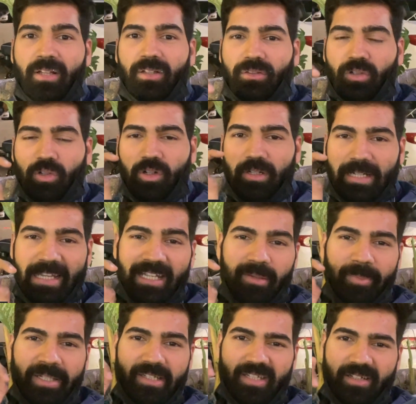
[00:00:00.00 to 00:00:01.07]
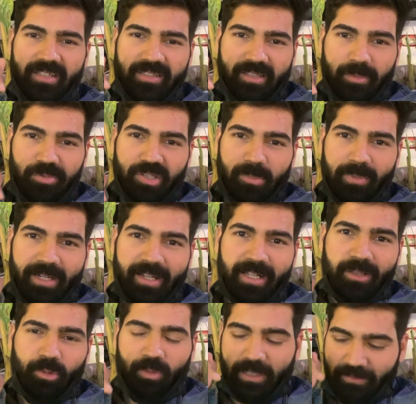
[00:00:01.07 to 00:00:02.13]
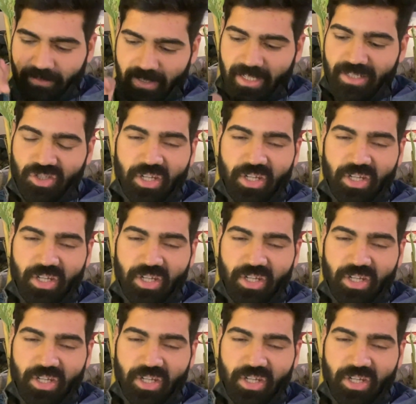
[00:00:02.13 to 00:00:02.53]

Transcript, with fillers: तो लिंक मैं नीचे डिस्क्रिप्शन में डाल दूंगा वहाँ